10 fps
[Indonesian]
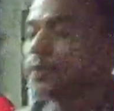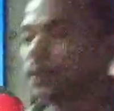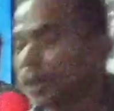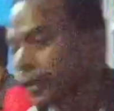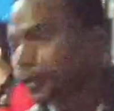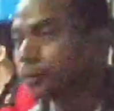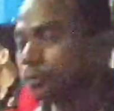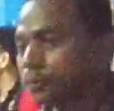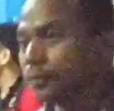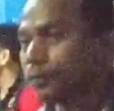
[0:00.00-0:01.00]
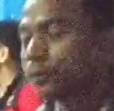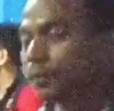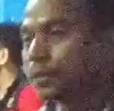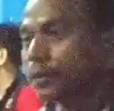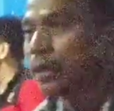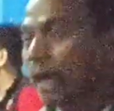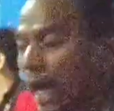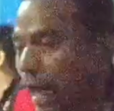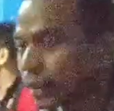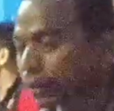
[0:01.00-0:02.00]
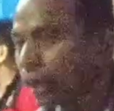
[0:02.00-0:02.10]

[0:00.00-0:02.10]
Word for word: ajadratin aja